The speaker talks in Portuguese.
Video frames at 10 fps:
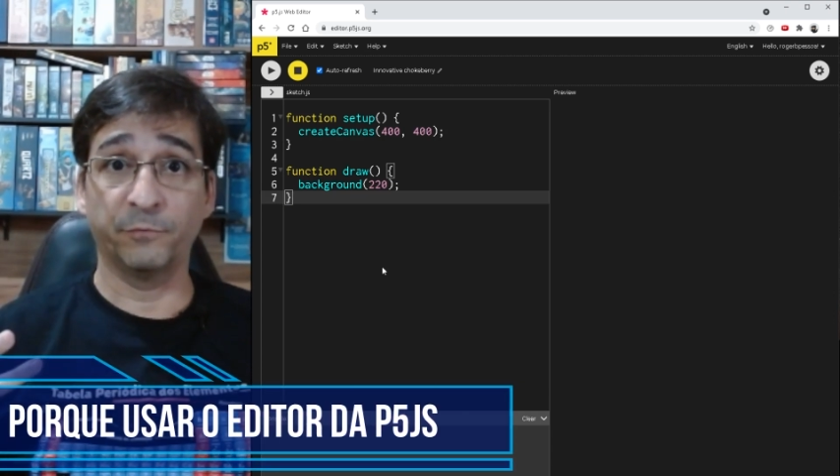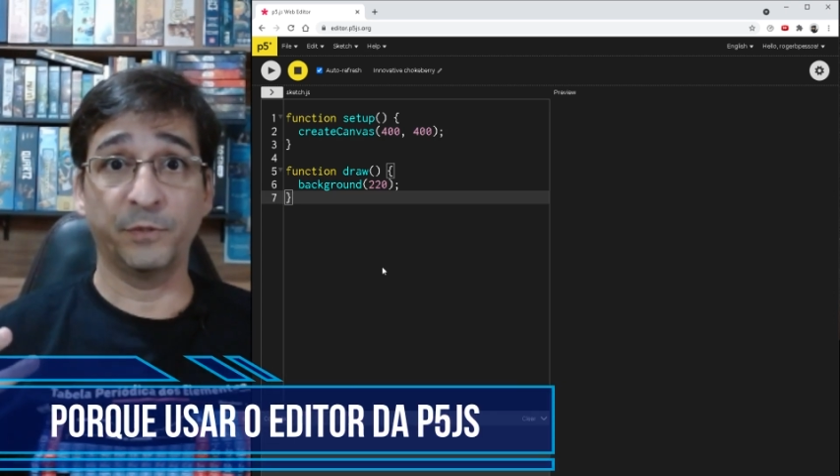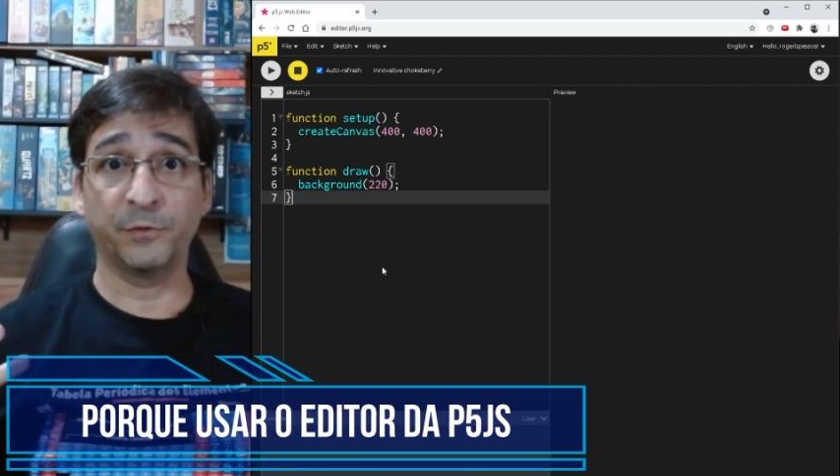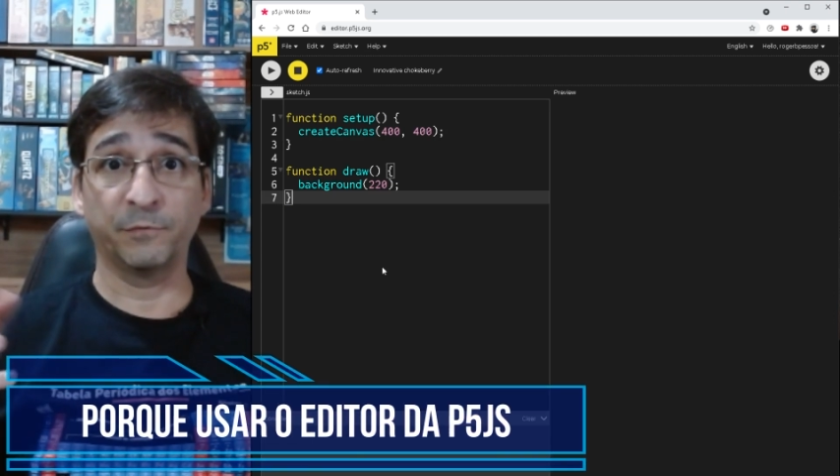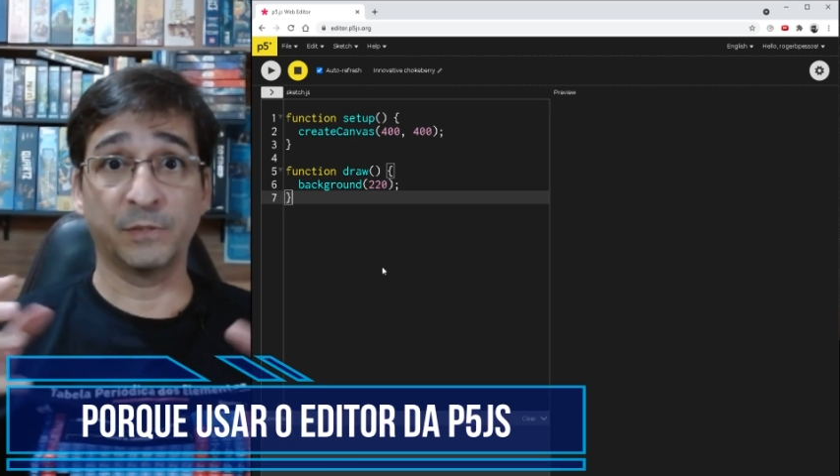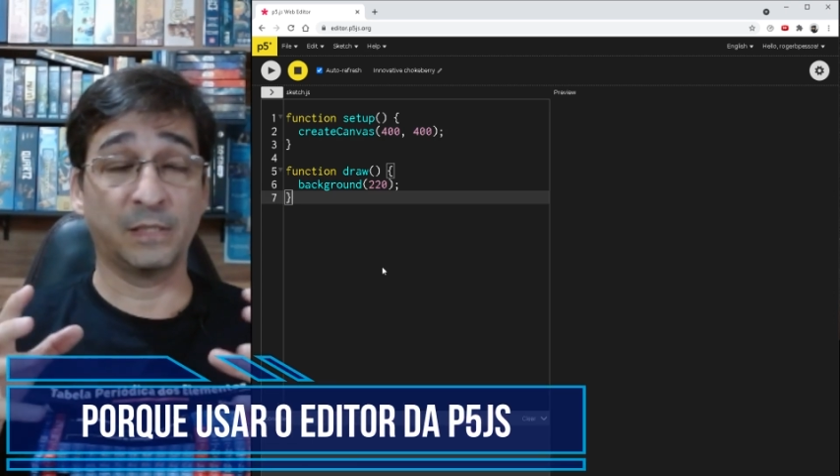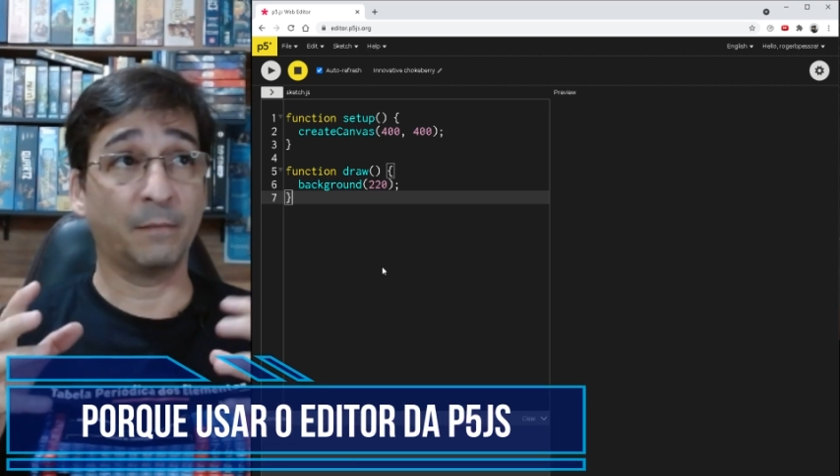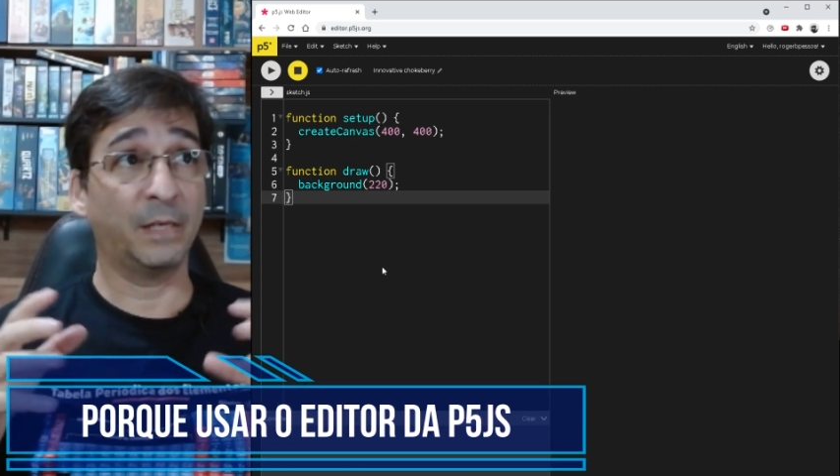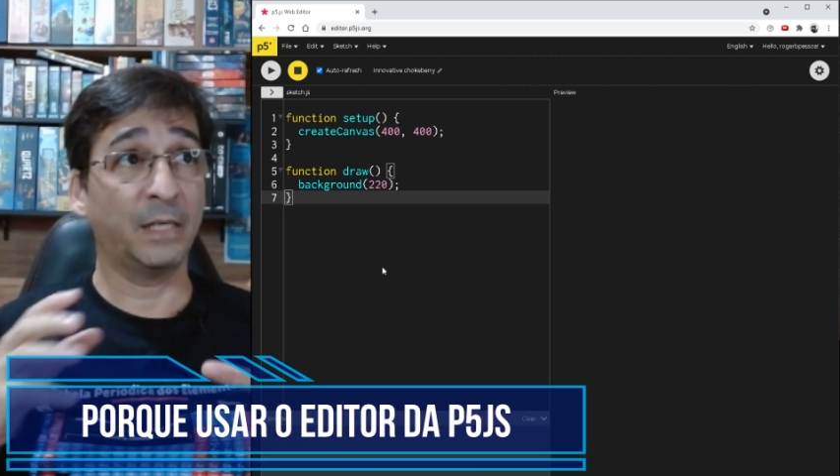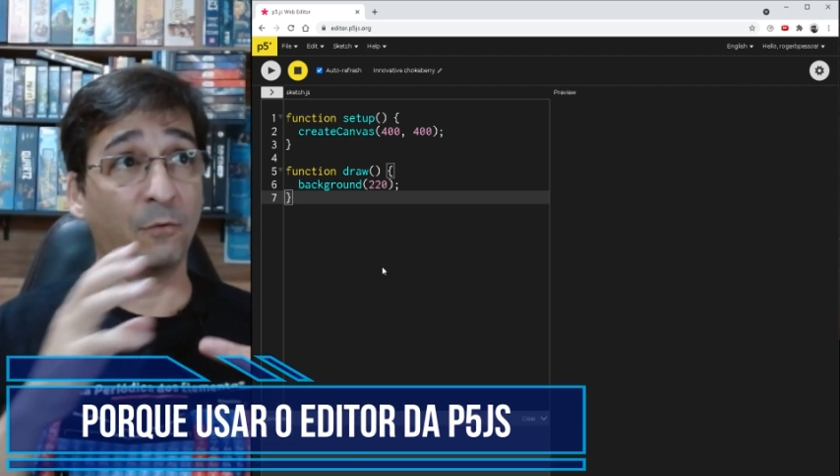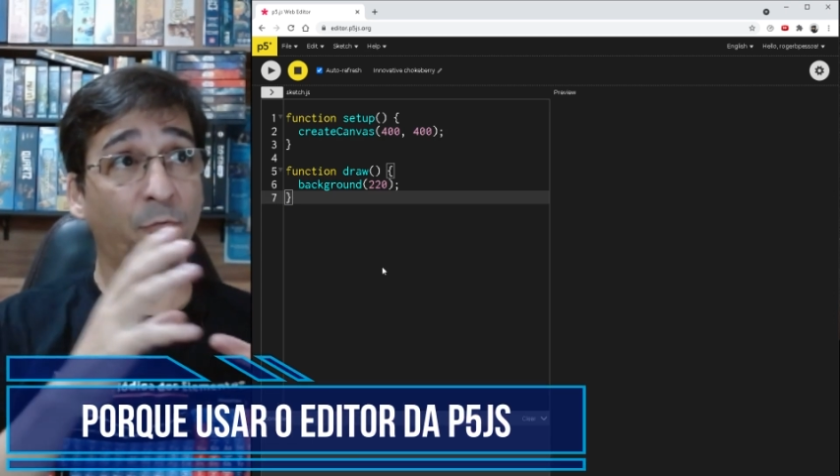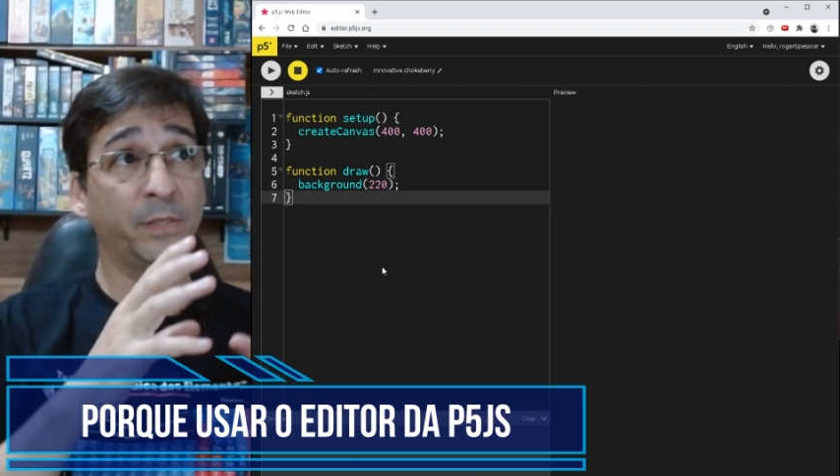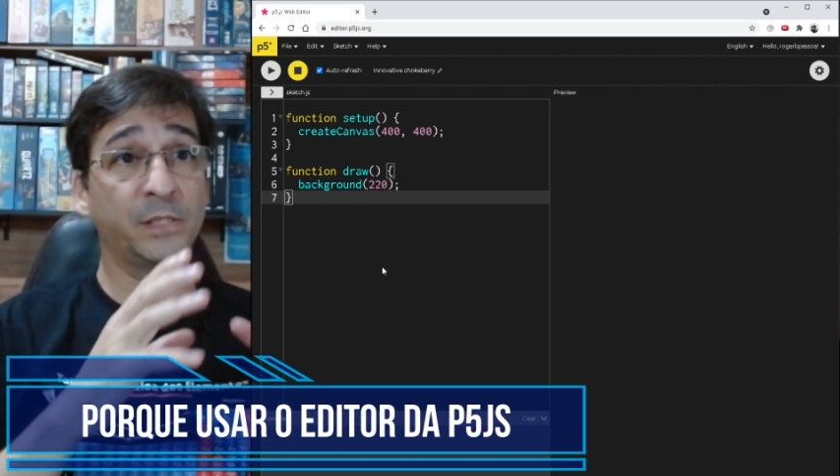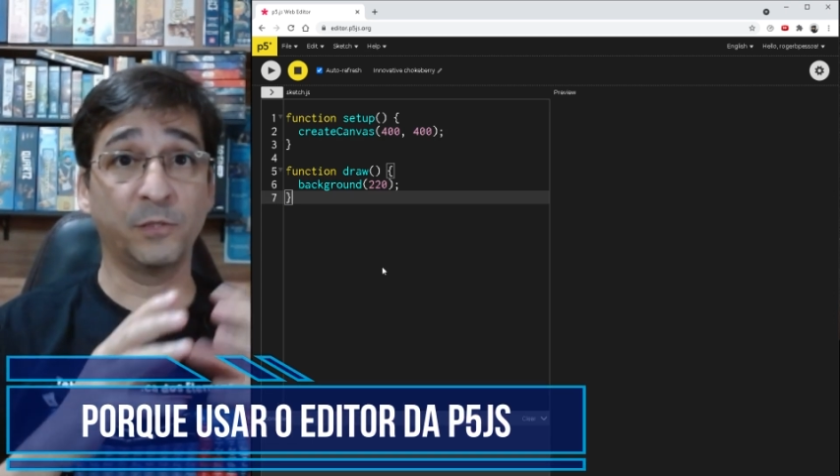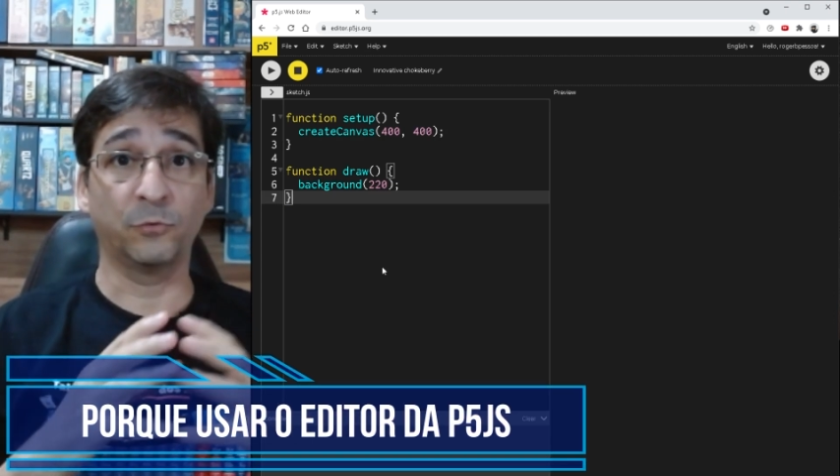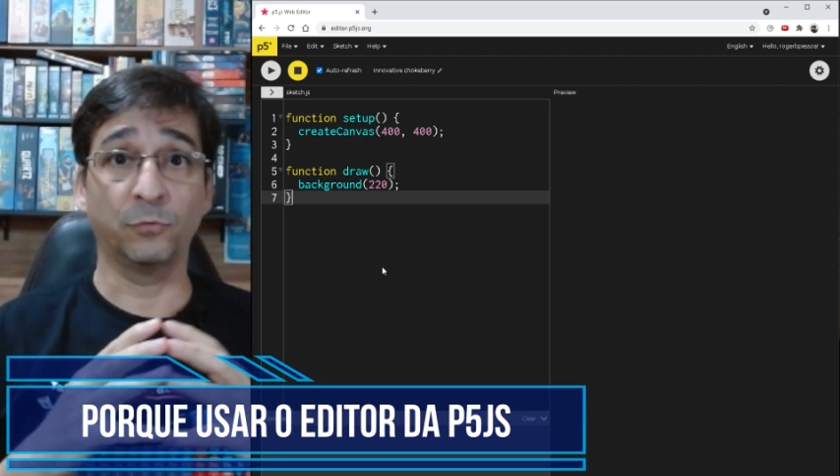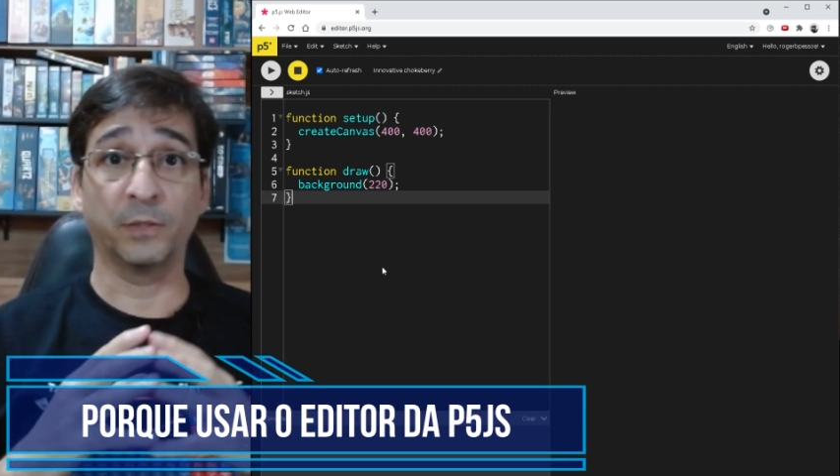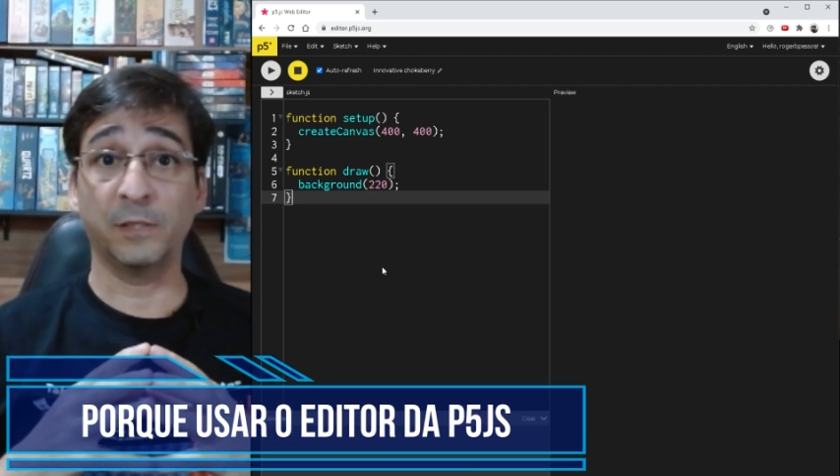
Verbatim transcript: vejo de você trabalhar com esse editor é